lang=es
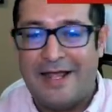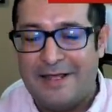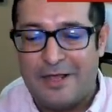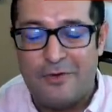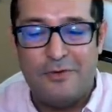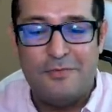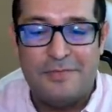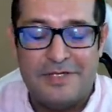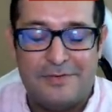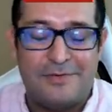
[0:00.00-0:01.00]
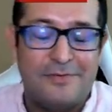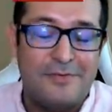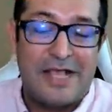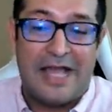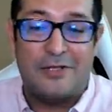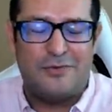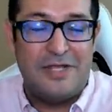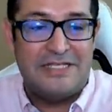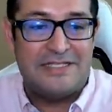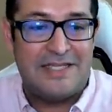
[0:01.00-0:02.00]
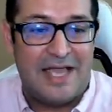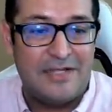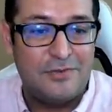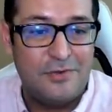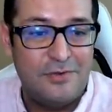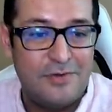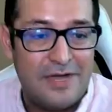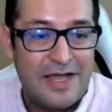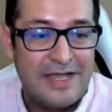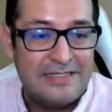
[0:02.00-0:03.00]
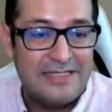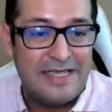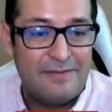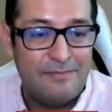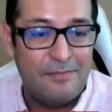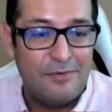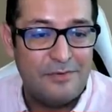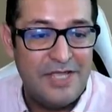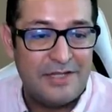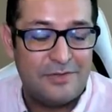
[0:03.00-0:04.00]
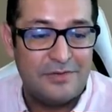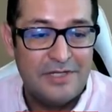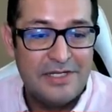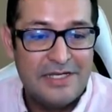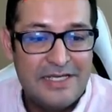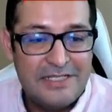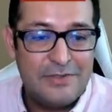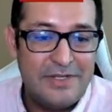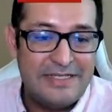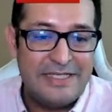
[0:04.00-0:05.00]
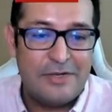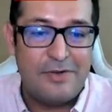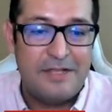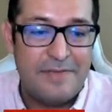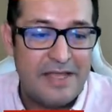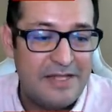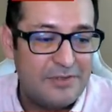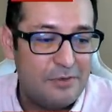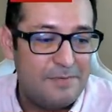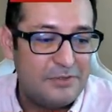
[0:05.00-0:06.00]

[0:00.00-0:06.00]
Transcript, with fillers: eh, eh, un cartonista, Antonio García Monieto. Esto debe ser con las mañaneras de López